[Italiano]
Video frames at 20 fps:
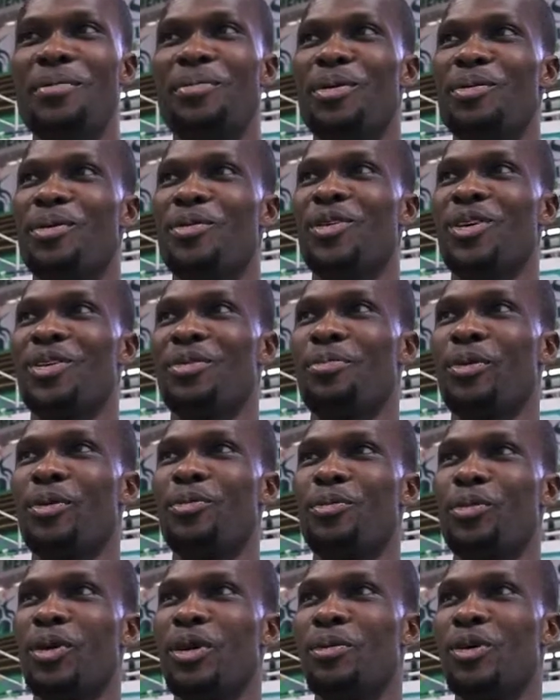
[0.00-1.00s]
primo,
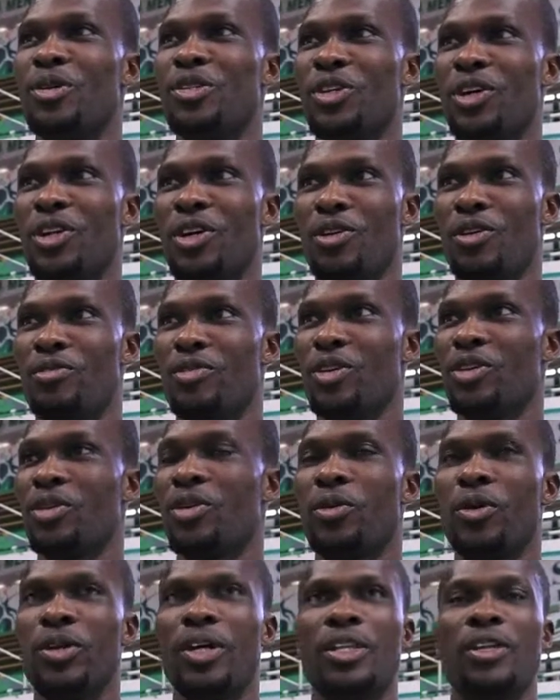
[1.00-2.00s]
primo, giorno che ho venuto
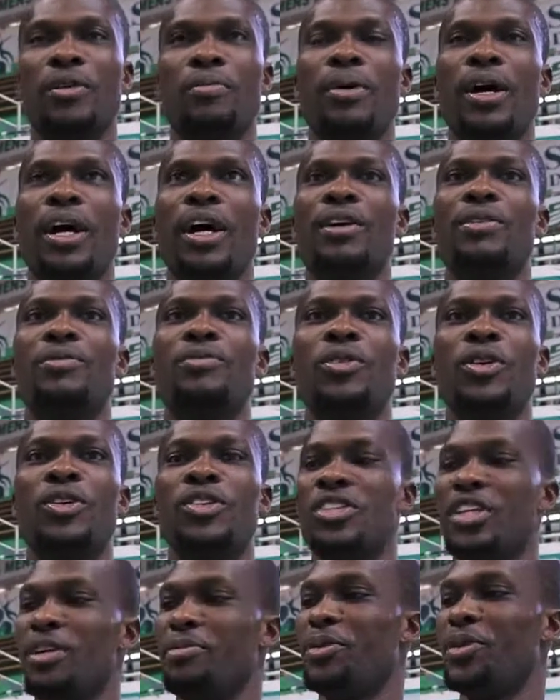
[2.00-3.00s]
qui ho detto ma non
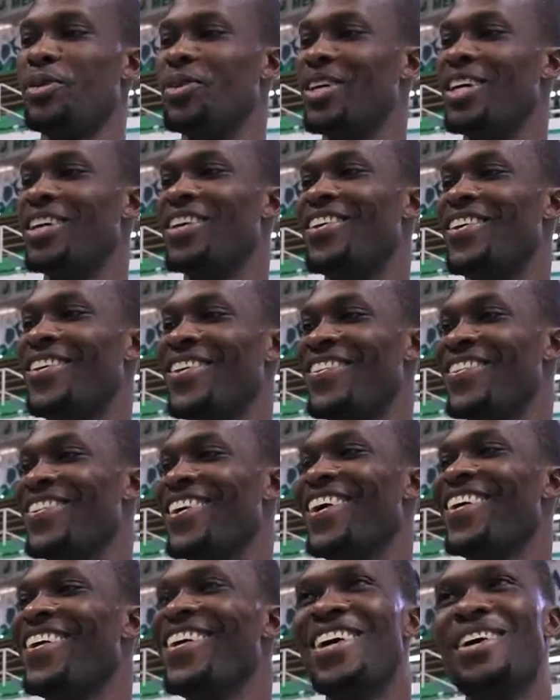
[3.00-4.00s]
c'è più nessuno,
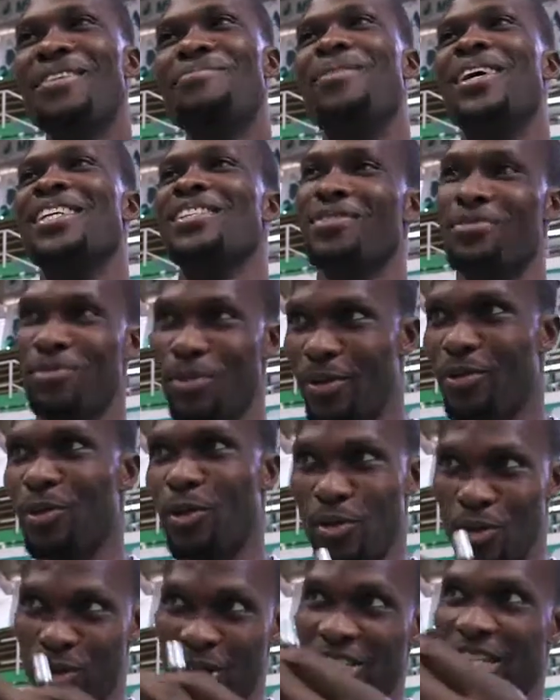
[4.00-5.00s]
ma
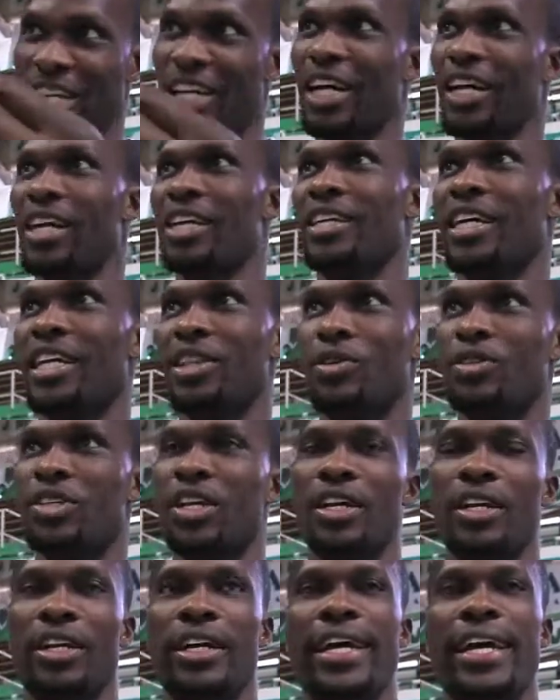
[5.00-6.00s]
comunque c'è Caraletto, c'è
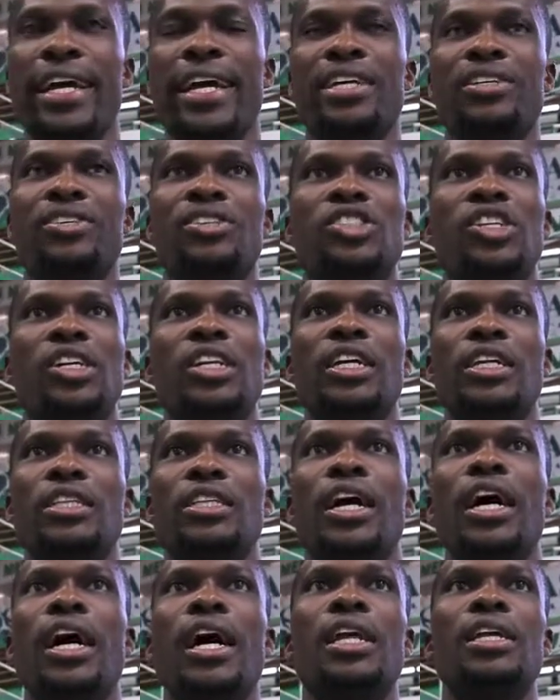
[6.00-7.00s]
Res, c'è
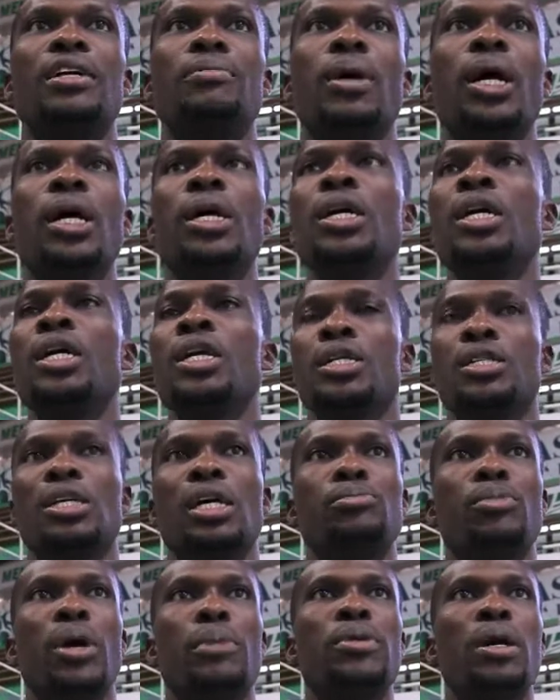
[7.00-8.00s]
Lectale, ma cioè,
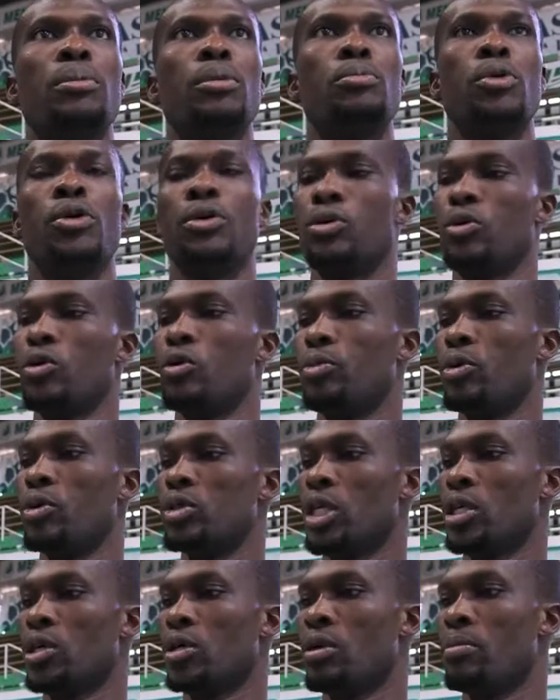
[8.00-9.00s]
abbiamo un buon gruppo
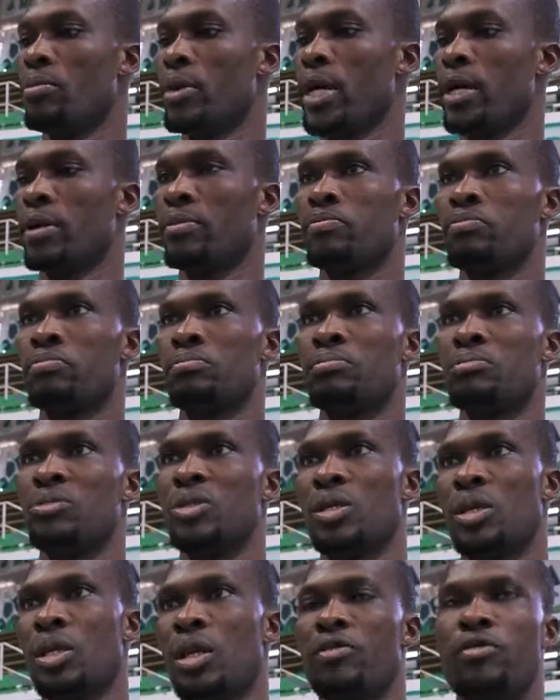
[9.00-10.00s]
secondo me,
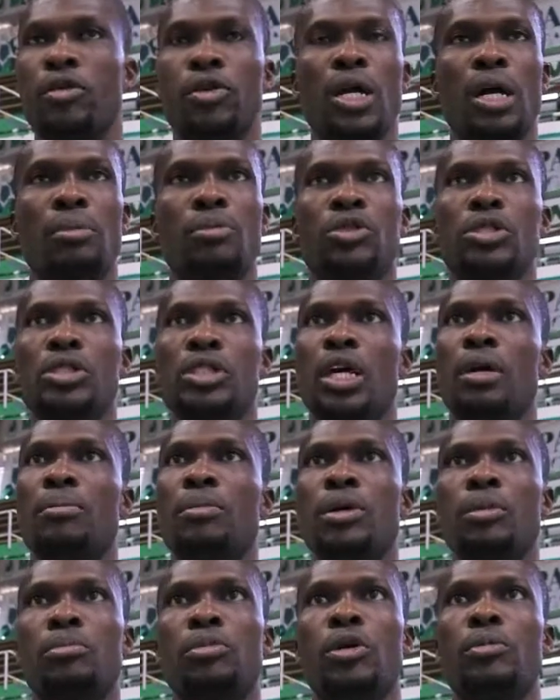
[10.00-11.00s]
eh, lavoriamo
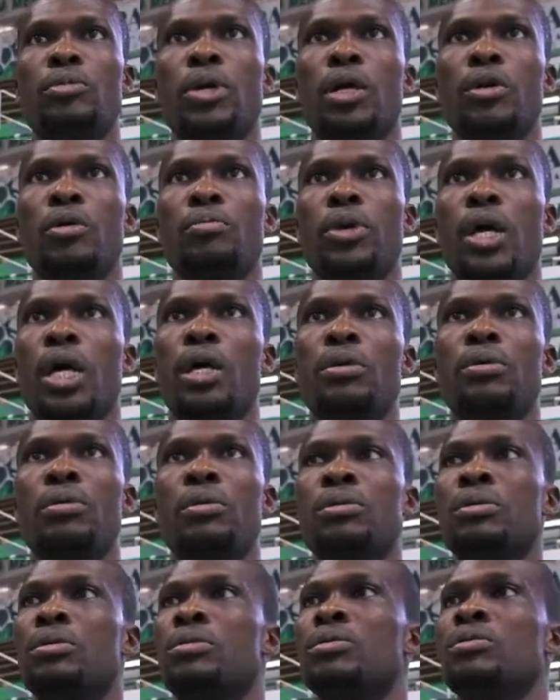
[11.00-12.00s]
insieme, poi piano
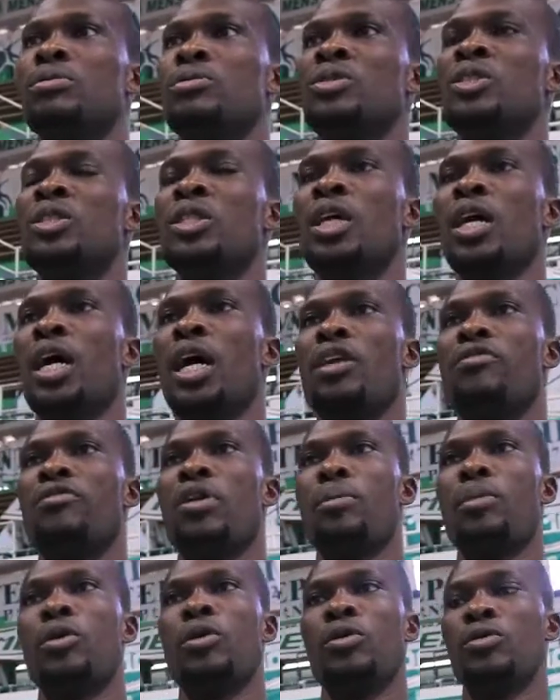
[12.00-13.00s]
piano
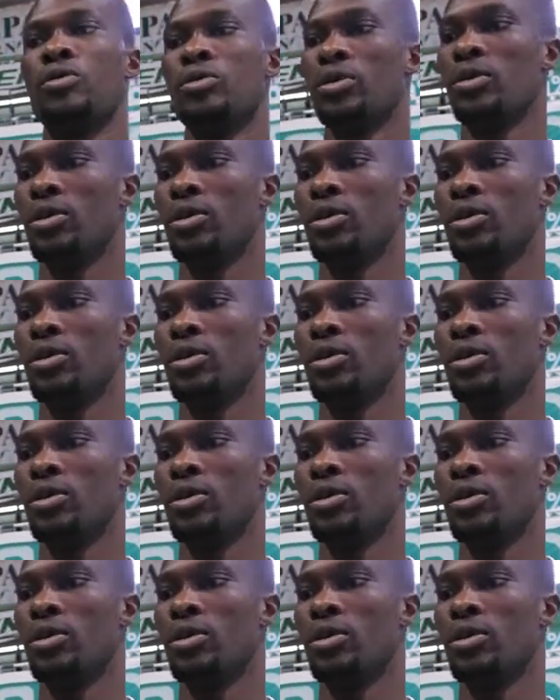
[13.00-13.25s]
arriviamo al